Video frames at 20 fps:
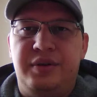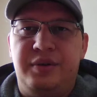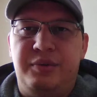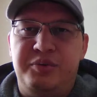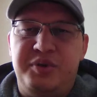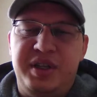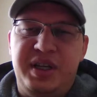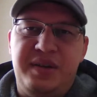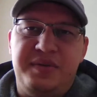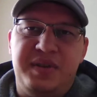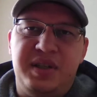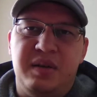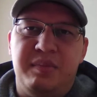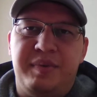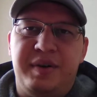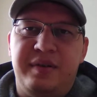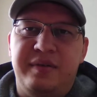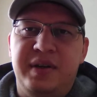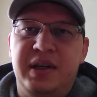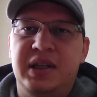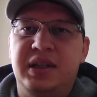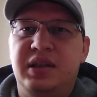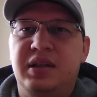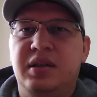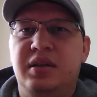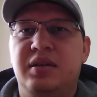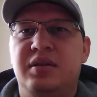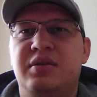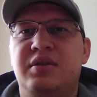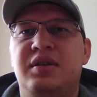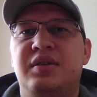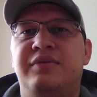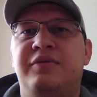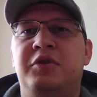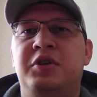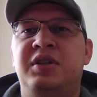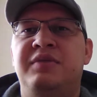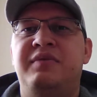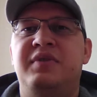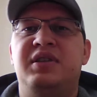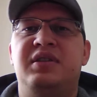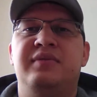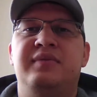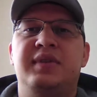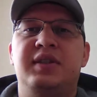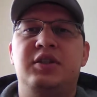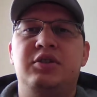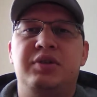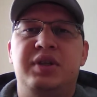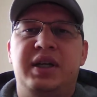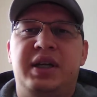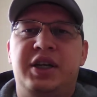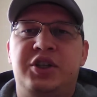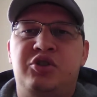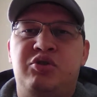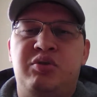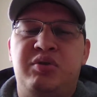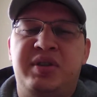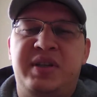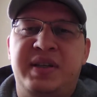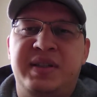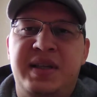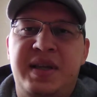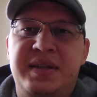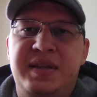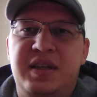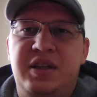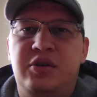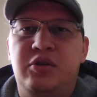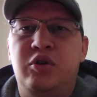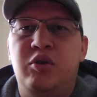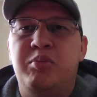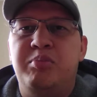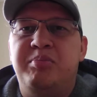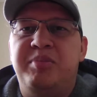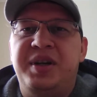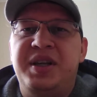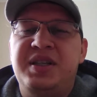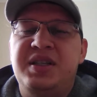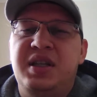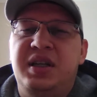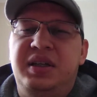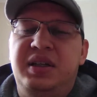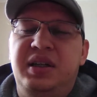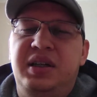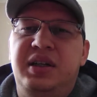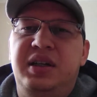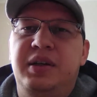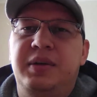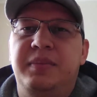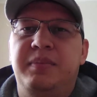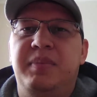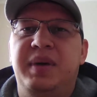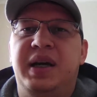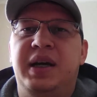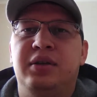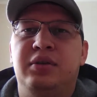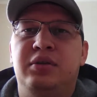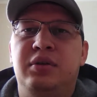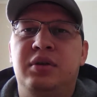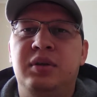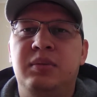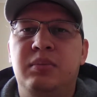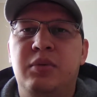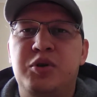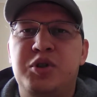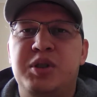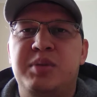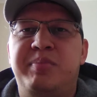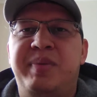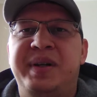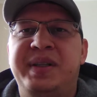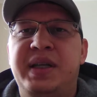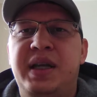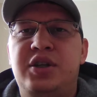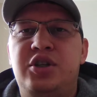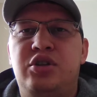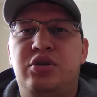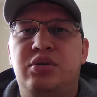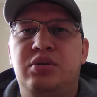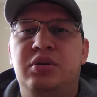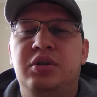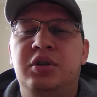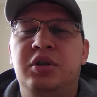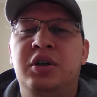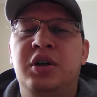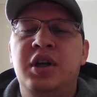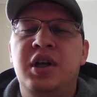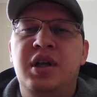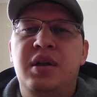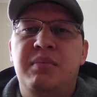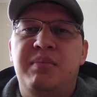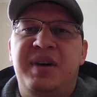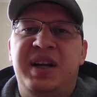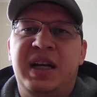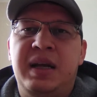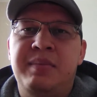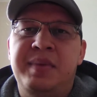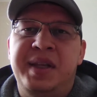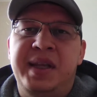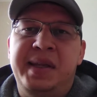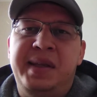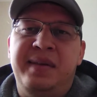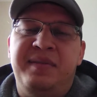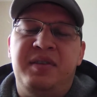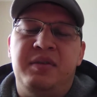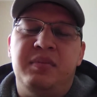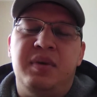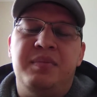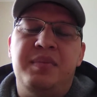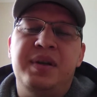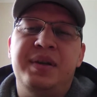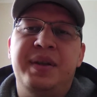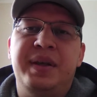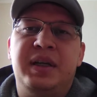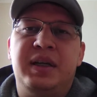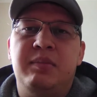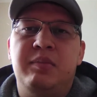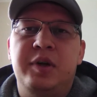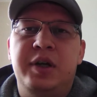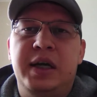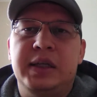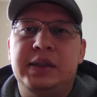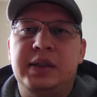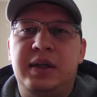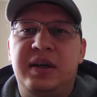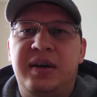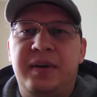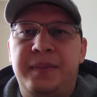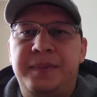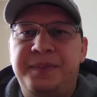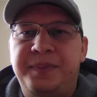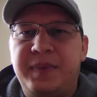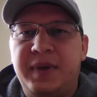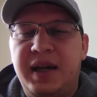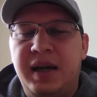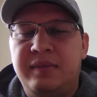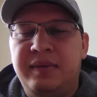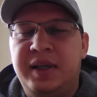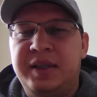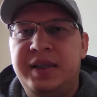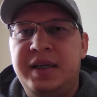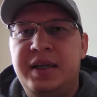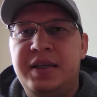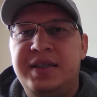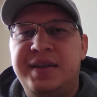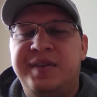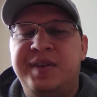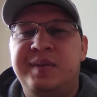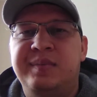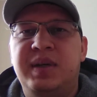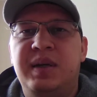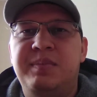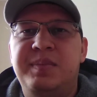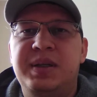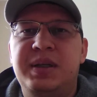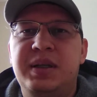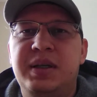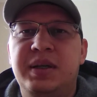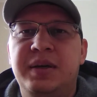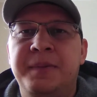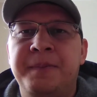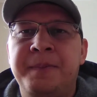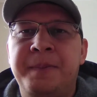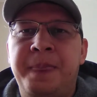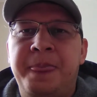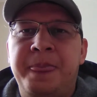Друзья, всем привет! Сегодня в этом видео я хочу рассказать о признаках, по которым можно понять, что пора менять автомобильный аккумулятор. Как владелец автомобиля